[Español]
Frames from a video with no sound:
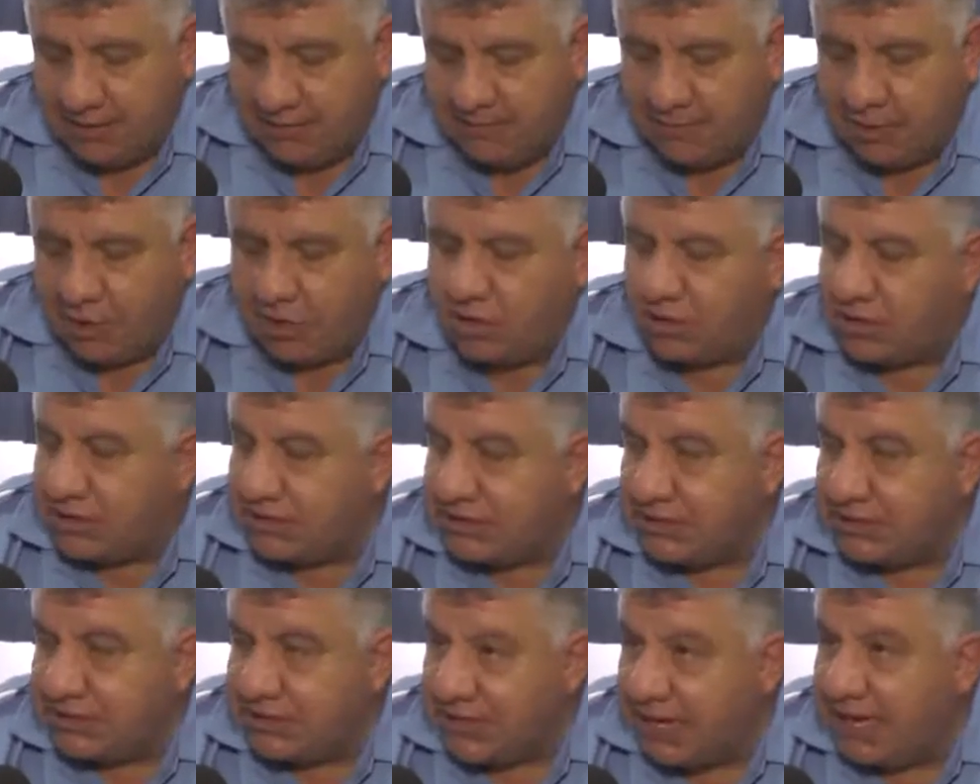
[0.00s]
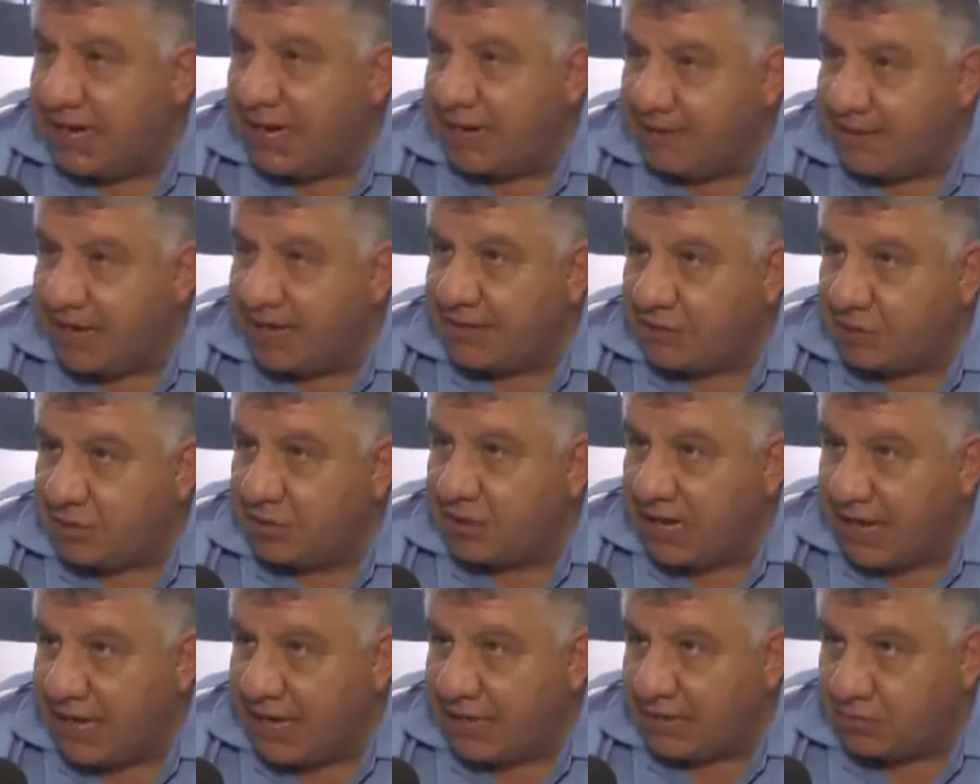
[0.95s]
por lo que se están labrando
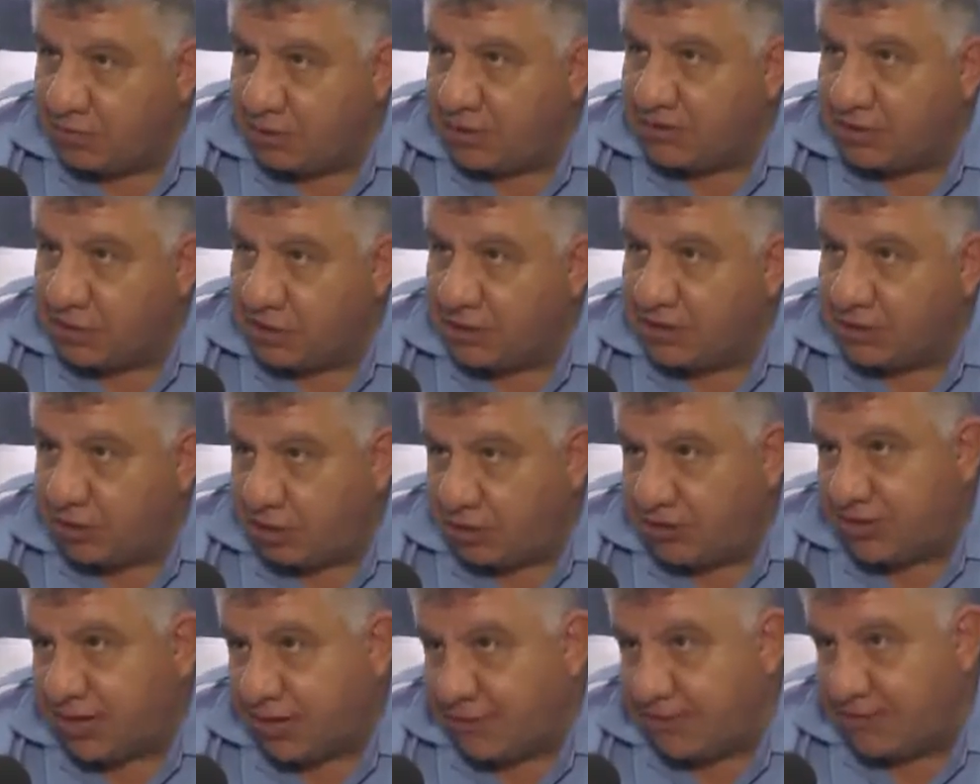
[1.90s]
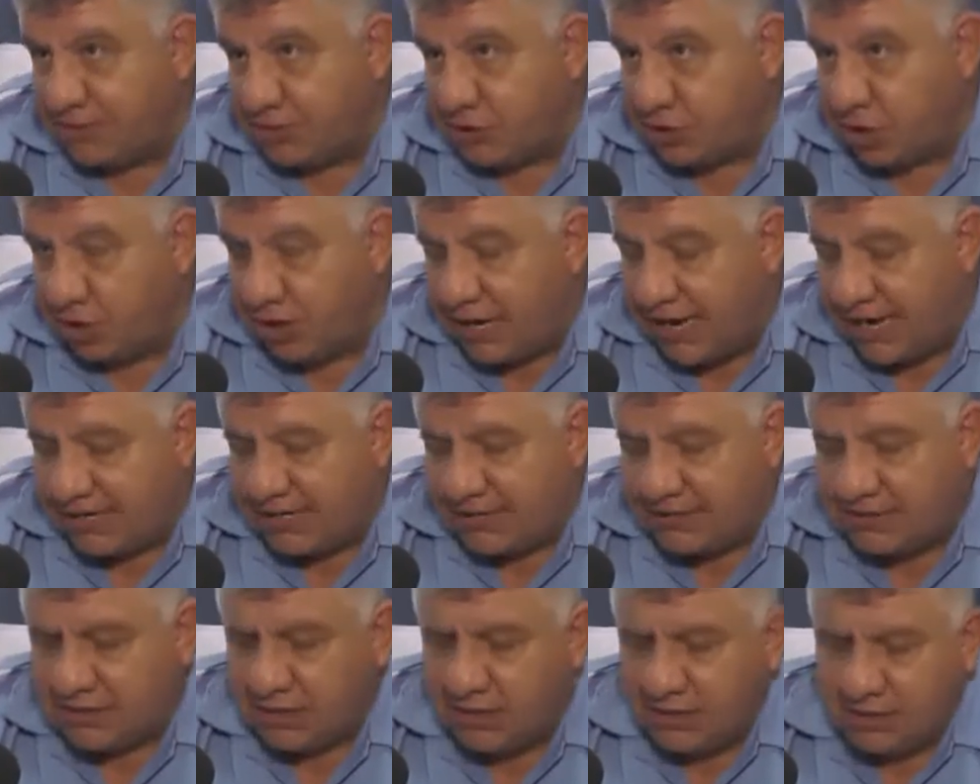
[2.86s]
las actuaciones
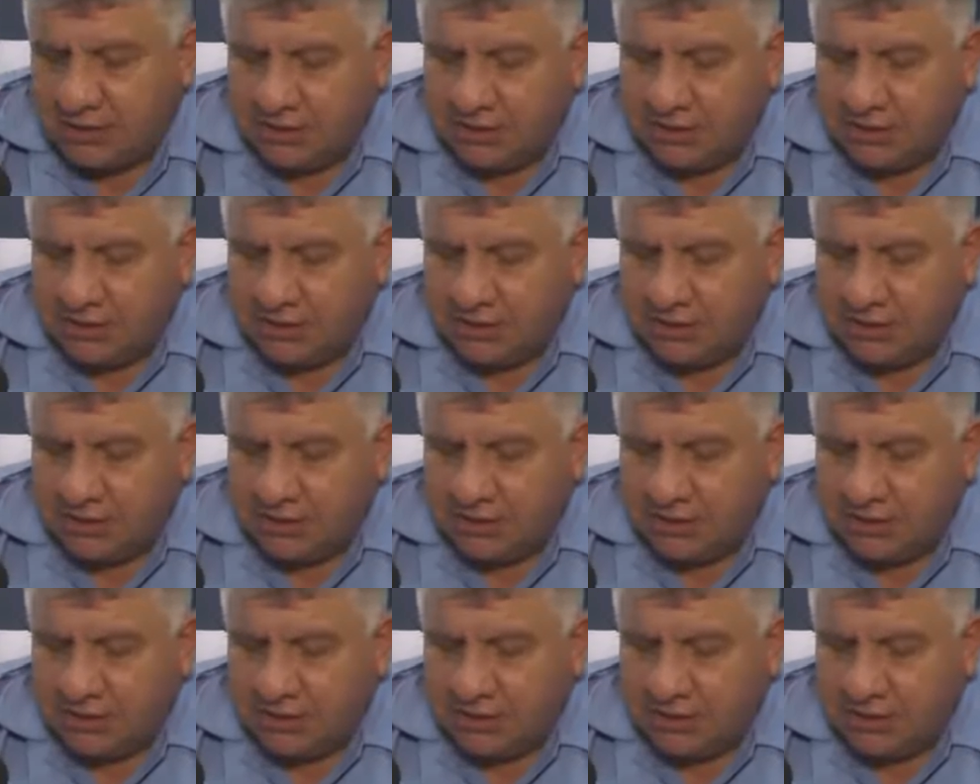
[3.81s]
contravencionales